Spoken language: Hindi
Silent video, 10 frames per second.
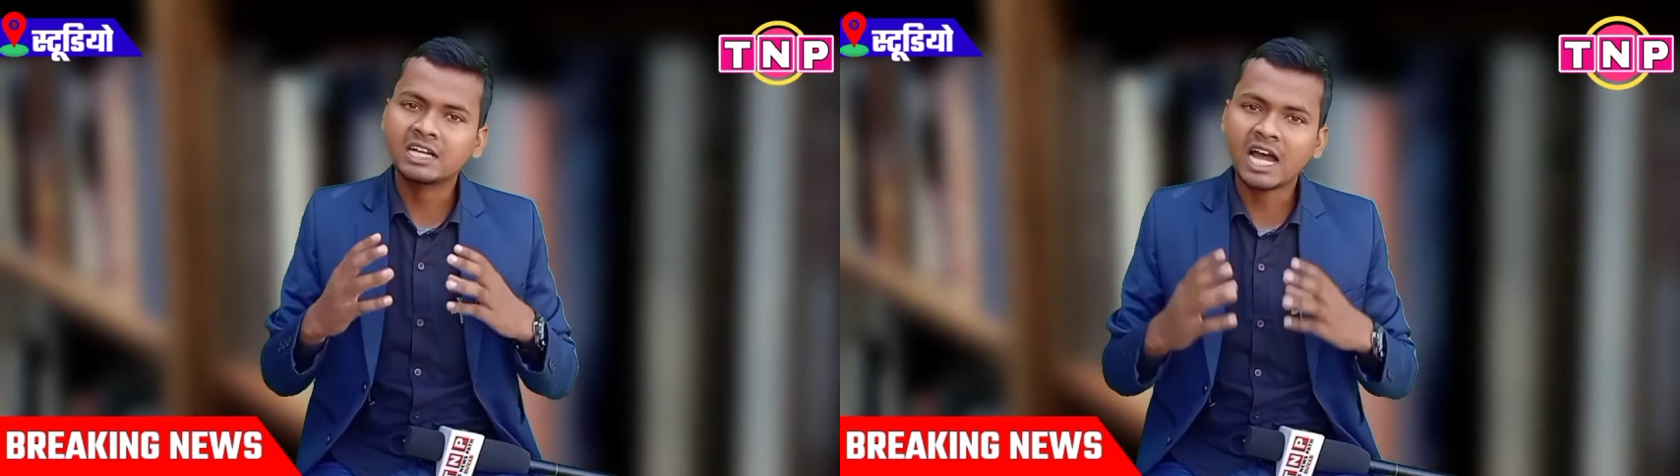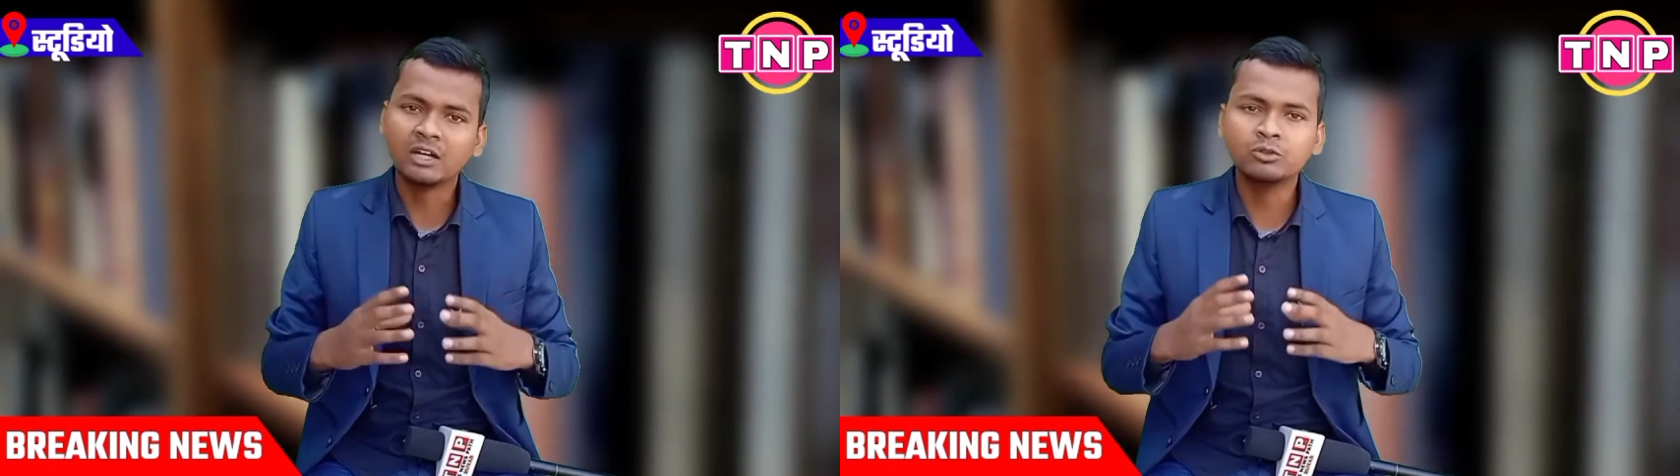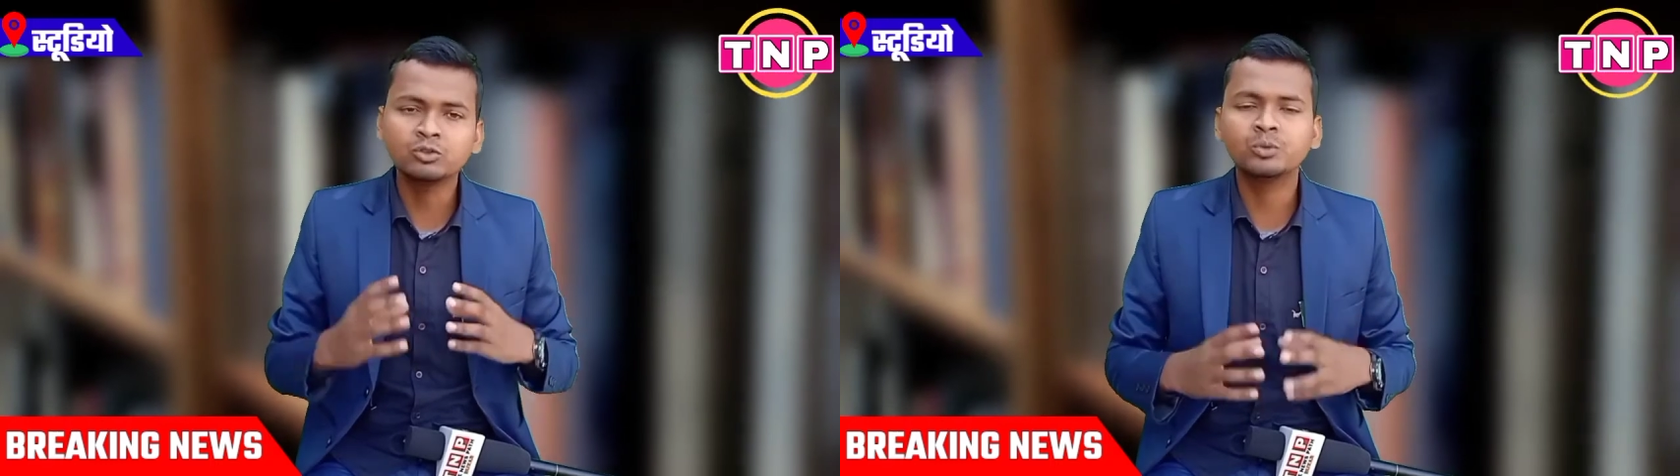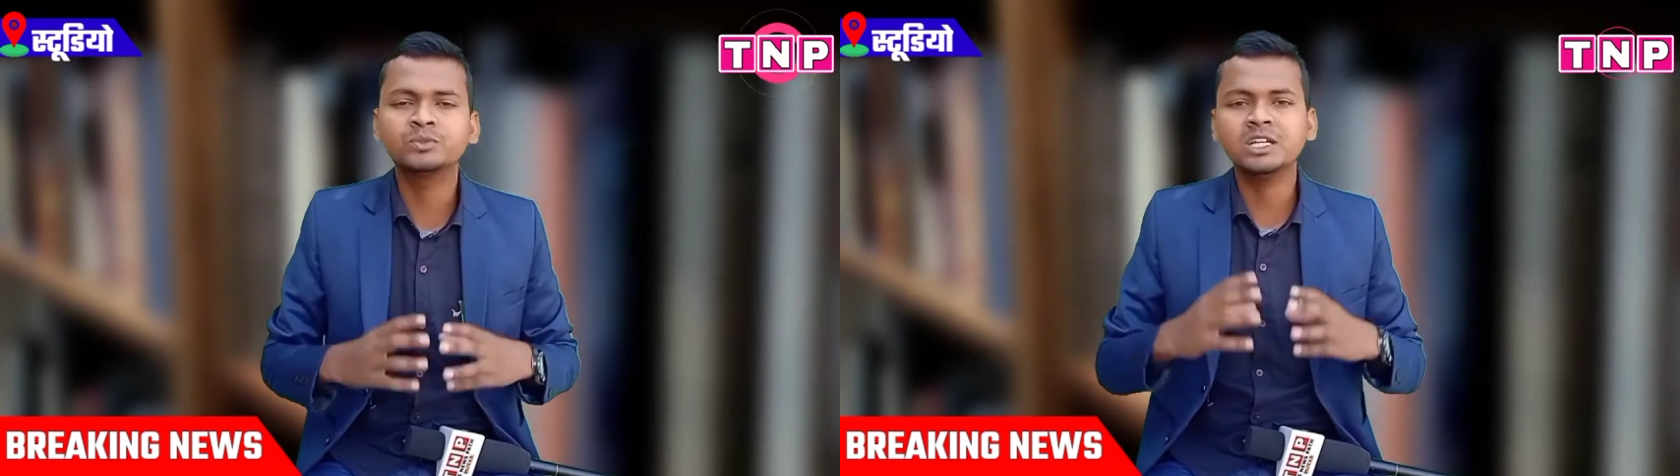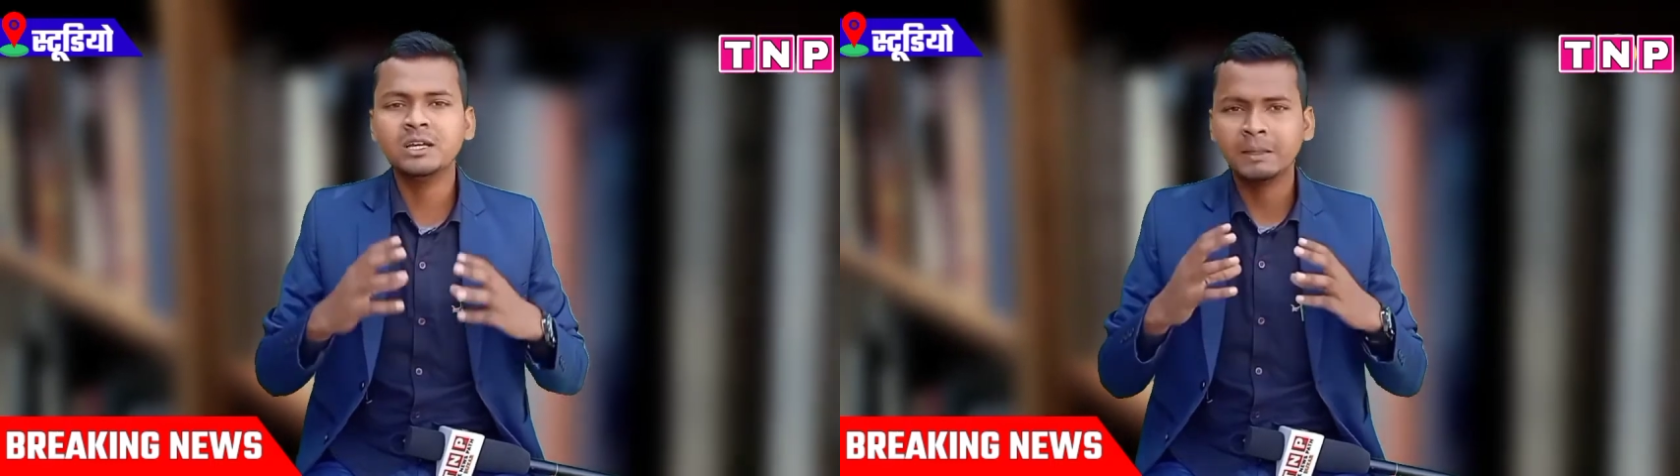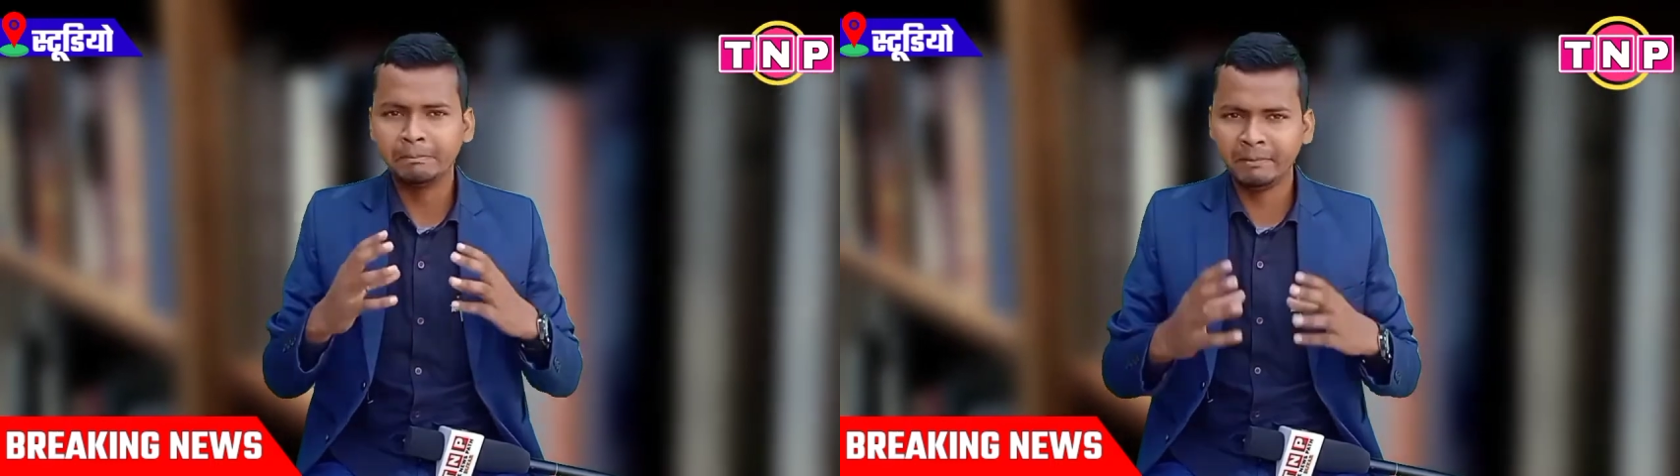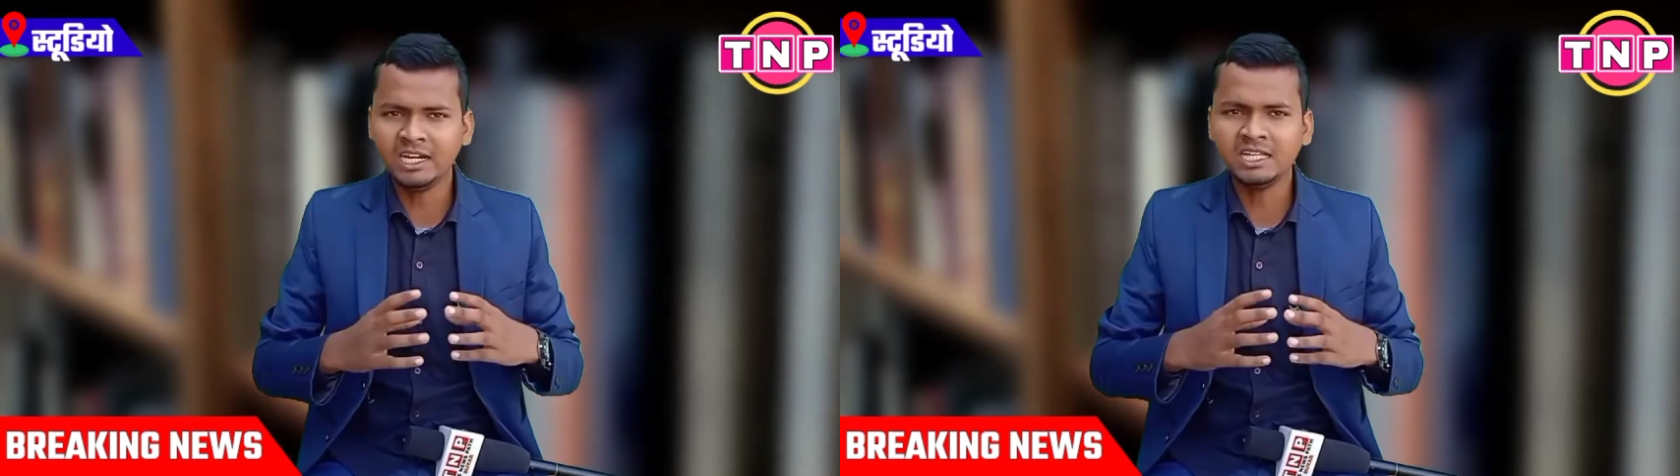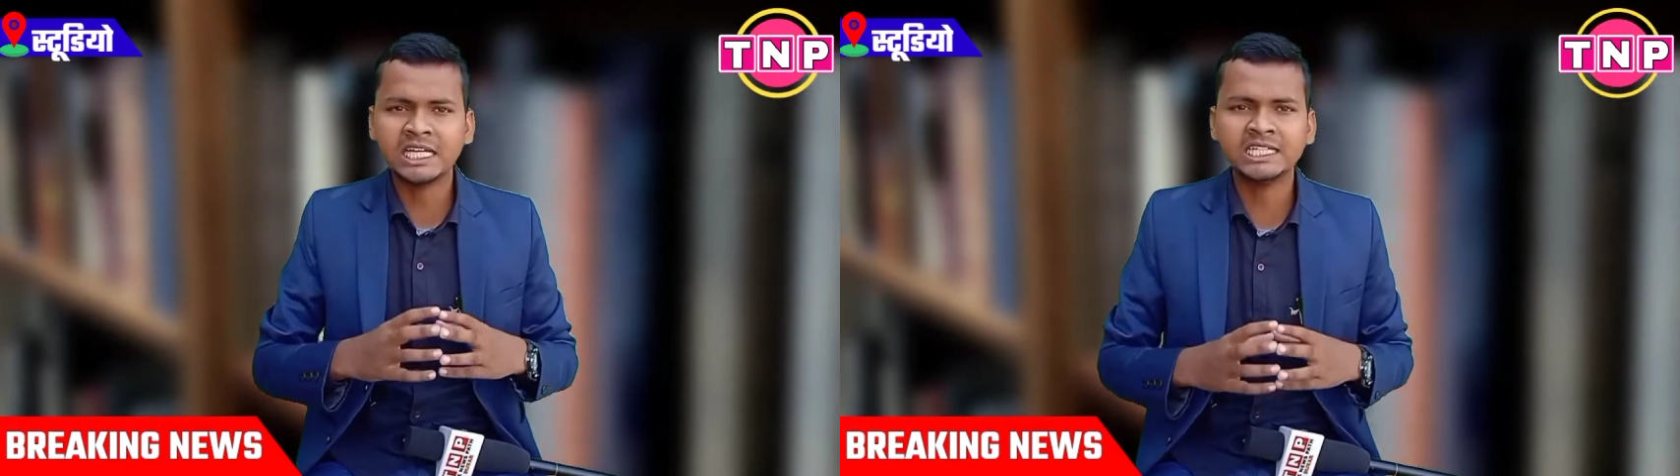कानून रूप से
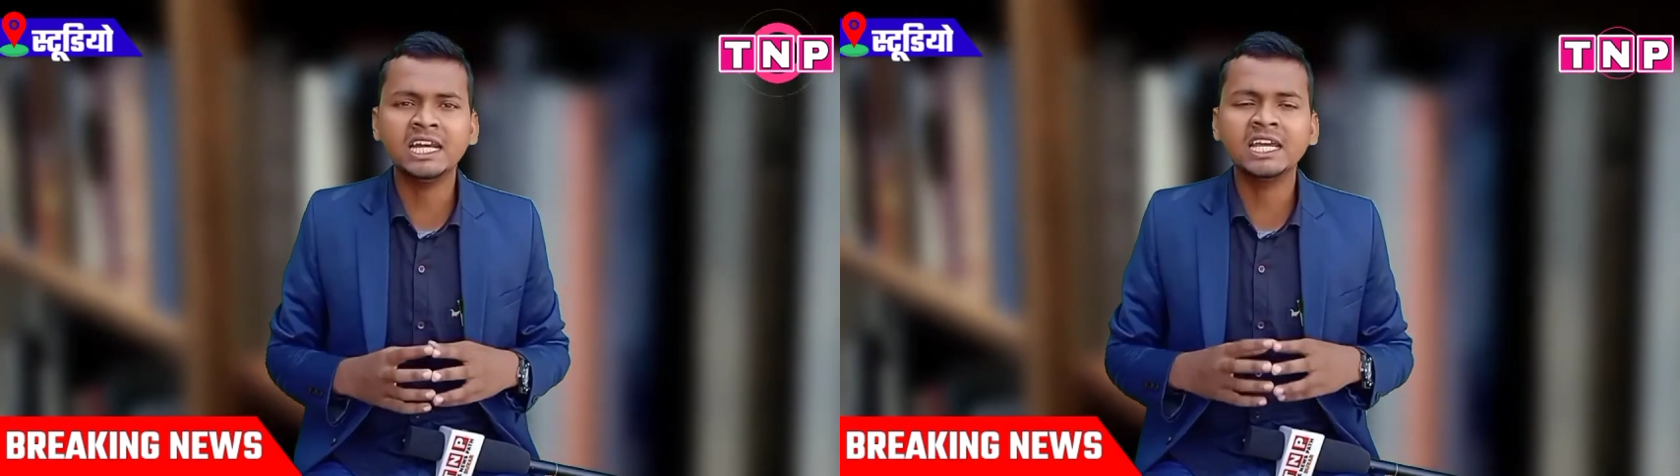मिलनी चाहिए